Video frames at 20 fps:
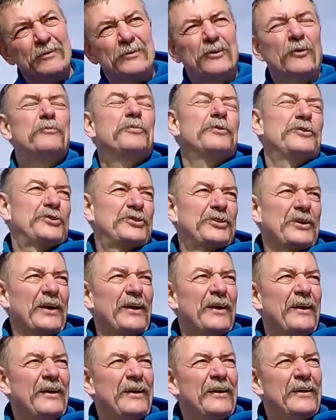dopisze.
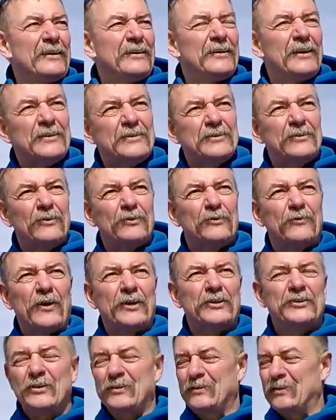Jest to
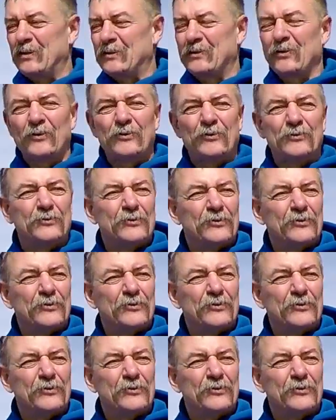otwarcie sezonu